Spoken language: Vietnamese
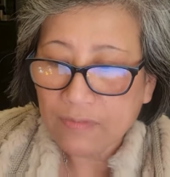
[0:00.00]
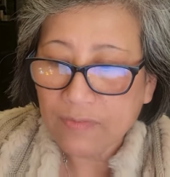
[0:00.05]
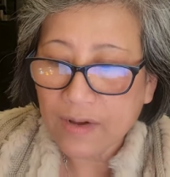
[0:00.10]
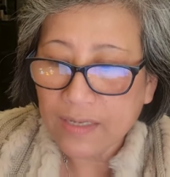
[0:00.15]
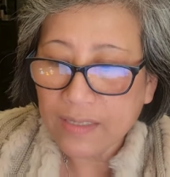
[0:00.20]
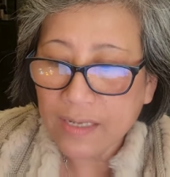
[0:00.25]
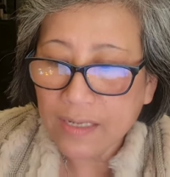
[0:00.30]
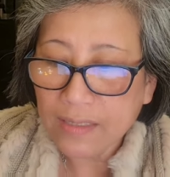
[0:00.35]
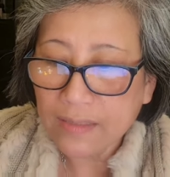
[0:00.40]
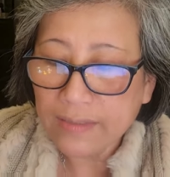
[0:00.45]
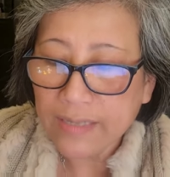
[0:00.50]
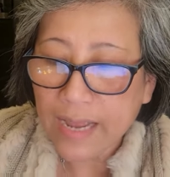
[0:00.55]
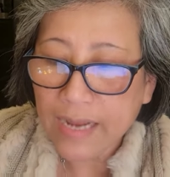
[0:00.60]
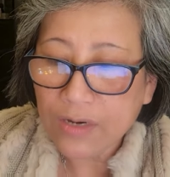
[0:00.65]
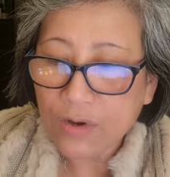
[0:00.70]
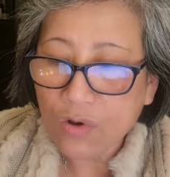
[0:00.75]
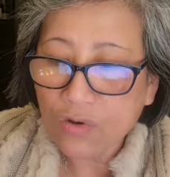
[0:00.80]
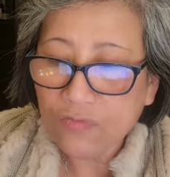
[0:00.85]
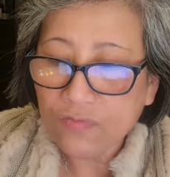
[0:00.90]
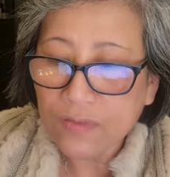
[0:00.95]
và đừng
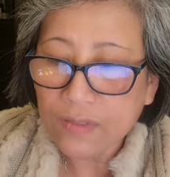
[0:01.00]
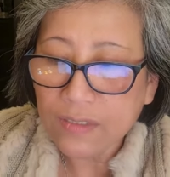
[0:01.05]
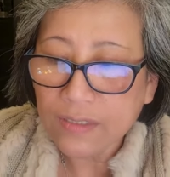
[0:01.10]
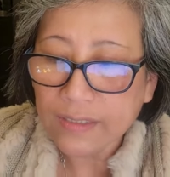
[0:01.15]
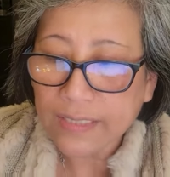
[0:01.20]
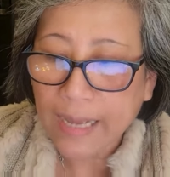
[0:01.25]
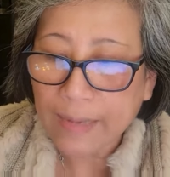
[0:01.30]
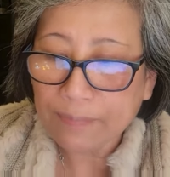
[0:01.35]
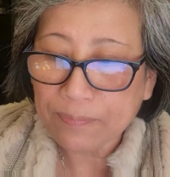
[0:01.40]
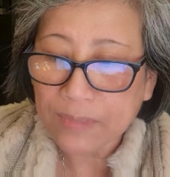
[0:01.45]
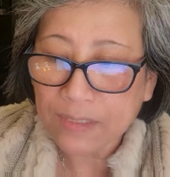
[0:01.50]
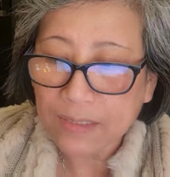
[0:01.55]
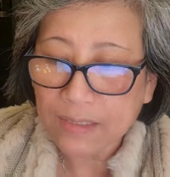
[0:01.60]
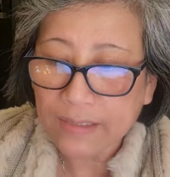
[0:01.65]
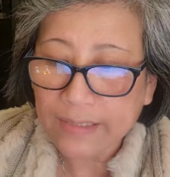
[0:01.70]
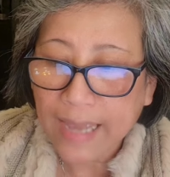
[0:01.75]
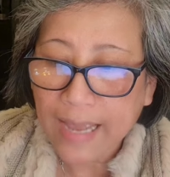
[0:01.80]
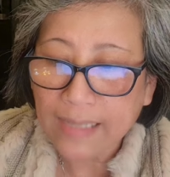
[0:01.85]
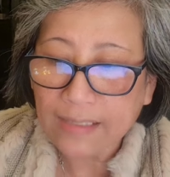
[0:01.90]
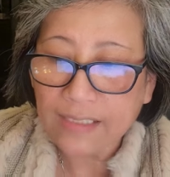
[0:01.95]
để đối phương cam
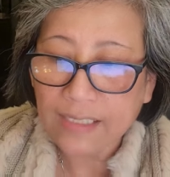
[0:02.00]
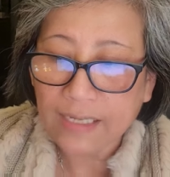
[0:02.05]
can